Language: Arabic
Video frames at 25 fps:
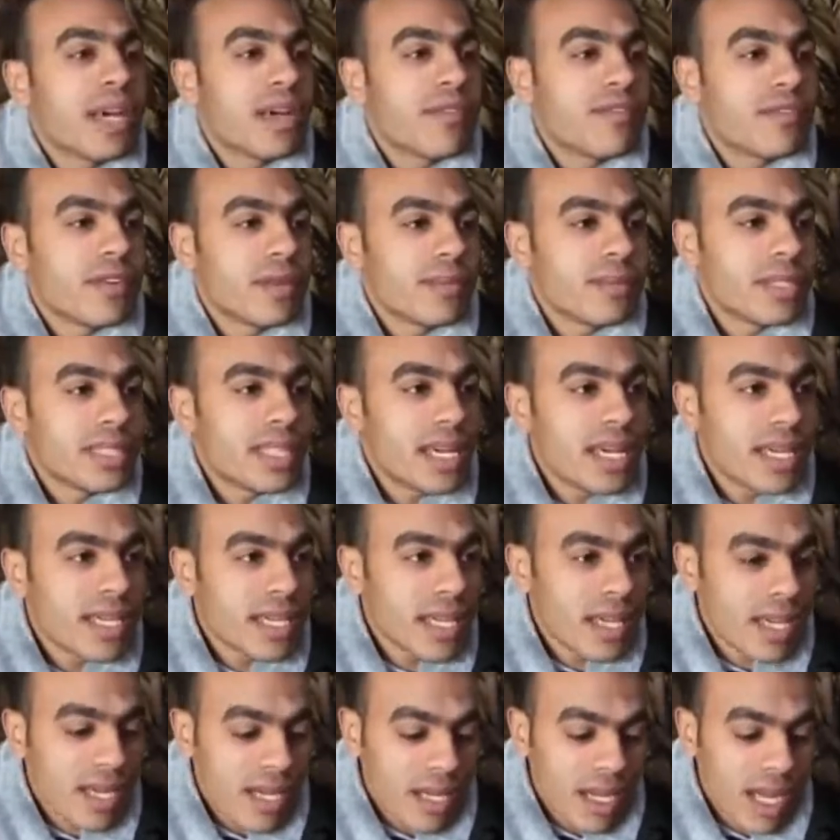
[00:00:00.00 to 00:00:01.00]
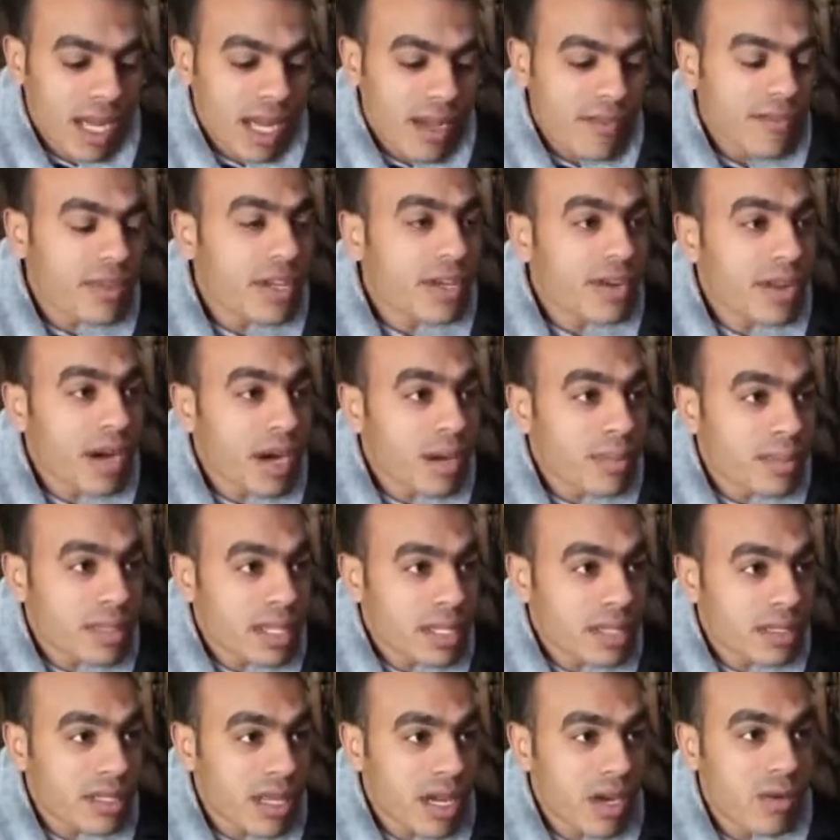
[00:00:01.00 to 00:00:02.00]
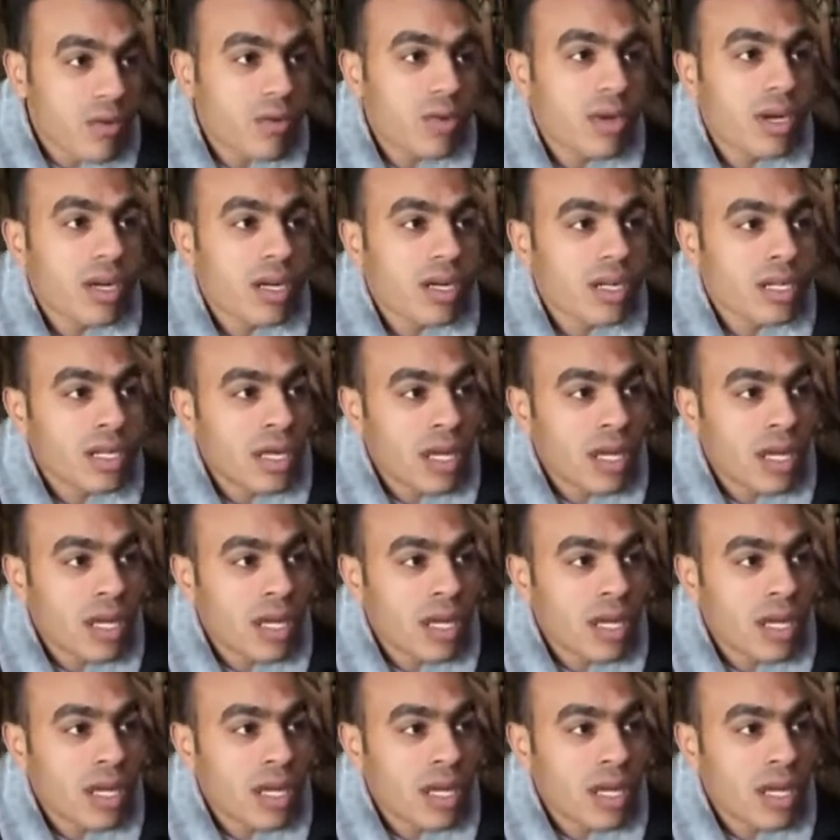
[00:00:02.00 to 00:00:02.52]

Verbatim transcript: في البدايه عفن ابيض او آه،